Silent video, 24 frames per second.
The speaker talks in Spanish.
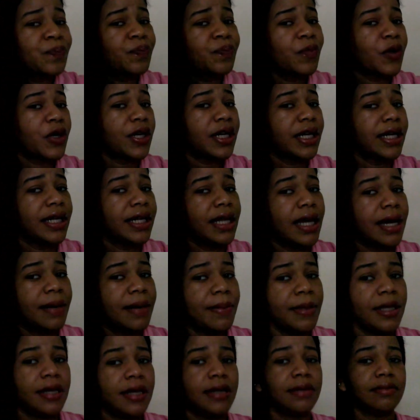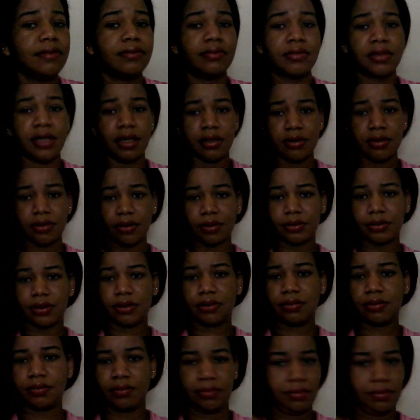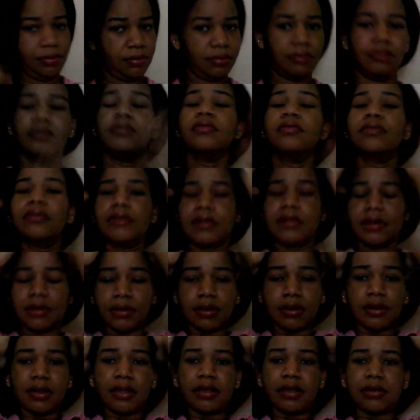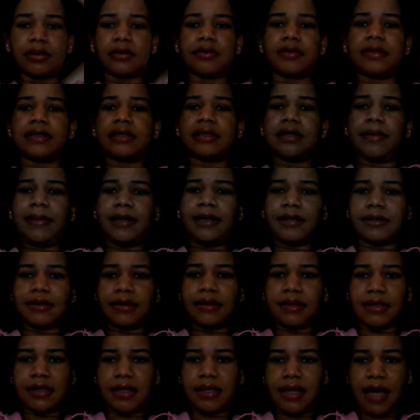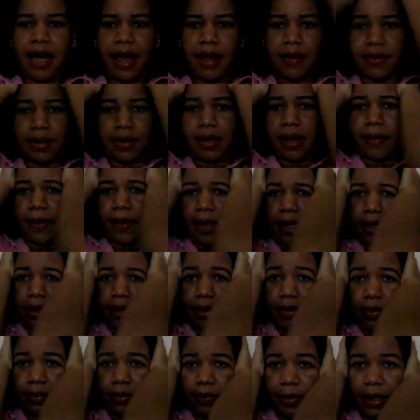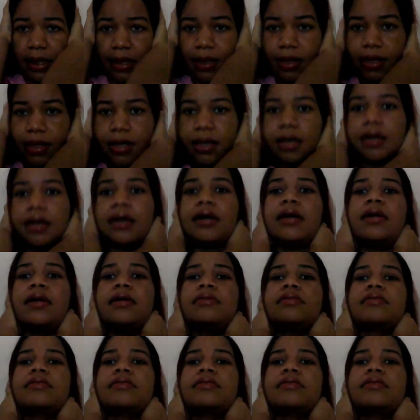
porque ya, miren, esto es, esto es demasiado cabello, oh my god.